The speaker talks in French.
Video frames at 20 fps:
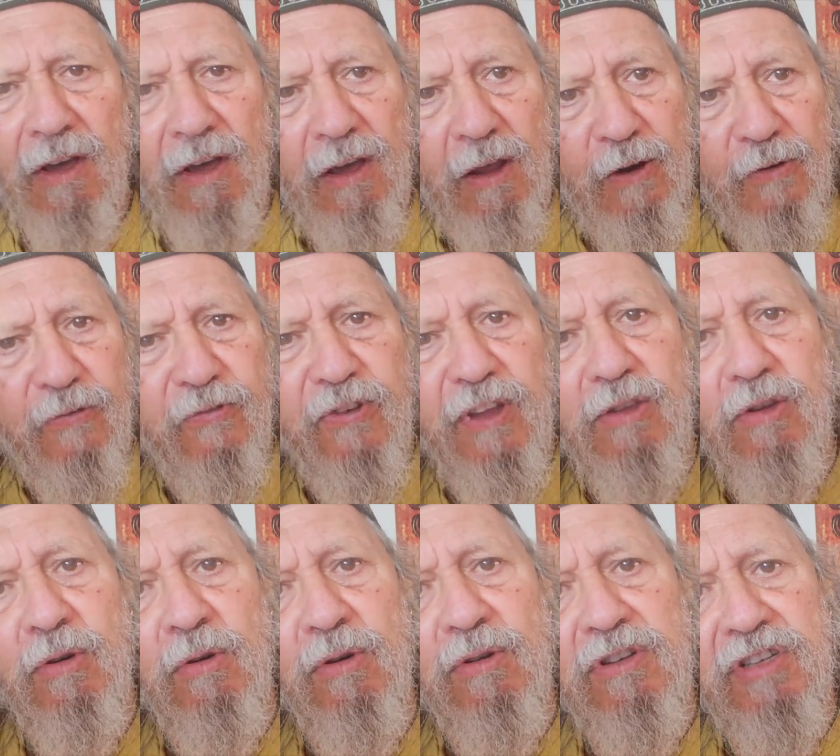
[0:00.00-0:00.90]
Il fit
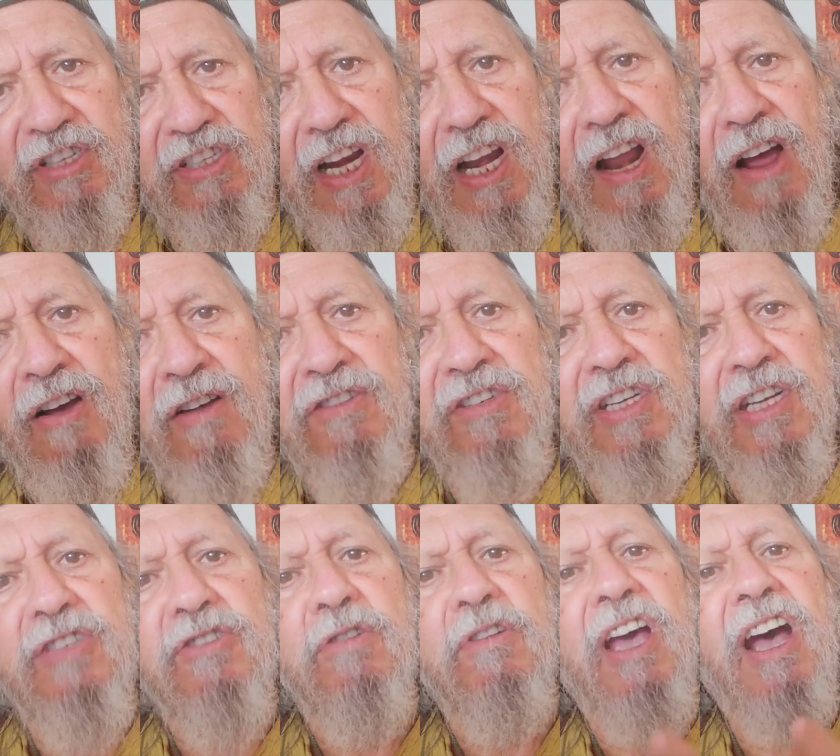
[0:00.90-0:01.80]
donc silence
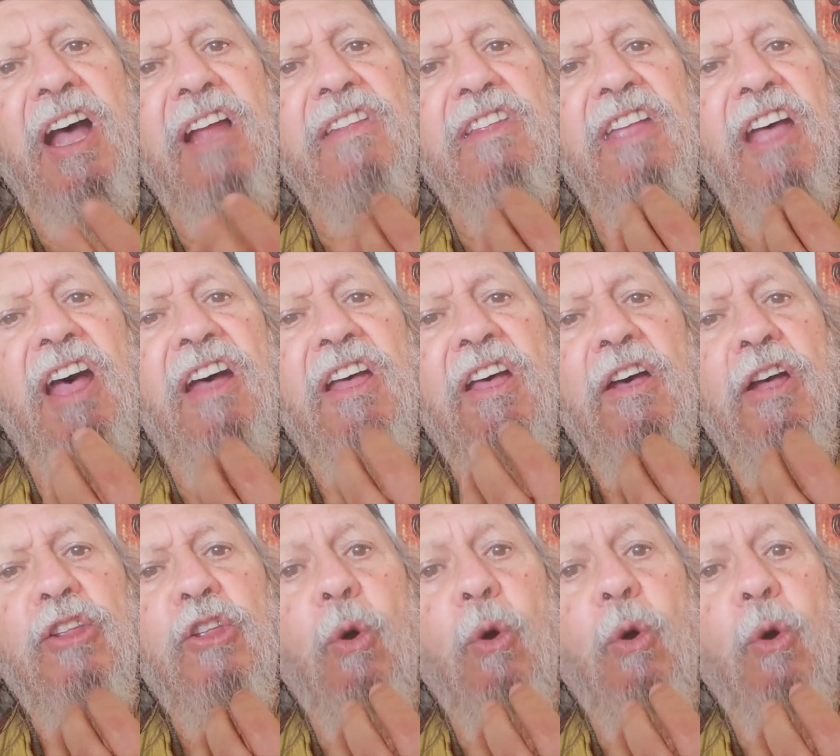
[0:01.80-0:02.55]
et se gratta